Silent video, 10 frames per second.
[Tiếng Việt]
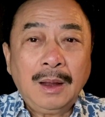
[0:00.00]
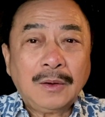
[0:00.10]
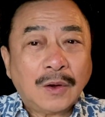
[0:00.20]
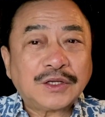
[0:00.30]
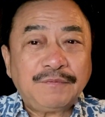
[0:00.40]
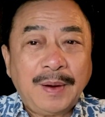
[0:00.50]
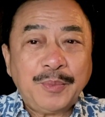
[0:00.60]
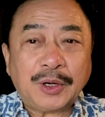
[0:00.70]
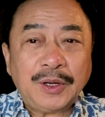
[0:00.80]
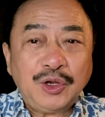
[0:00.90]
Con xin phép
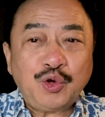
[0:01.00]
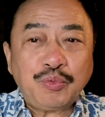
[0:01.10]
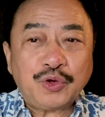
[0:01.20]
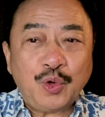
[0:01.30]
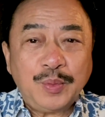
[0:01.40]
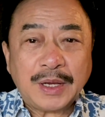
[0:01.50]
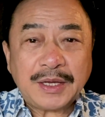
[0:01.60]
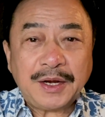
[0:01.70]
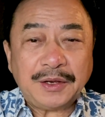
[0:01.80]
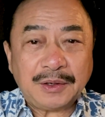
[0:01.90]
được kính chúc chú và gia
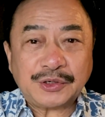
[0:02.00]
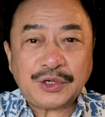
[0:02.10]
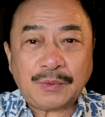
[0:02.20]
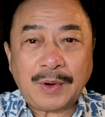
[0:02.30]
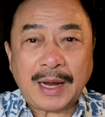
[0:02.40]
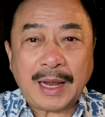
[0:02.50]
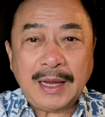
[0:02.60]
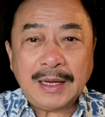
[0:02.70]
đình nhiều sức khỏe.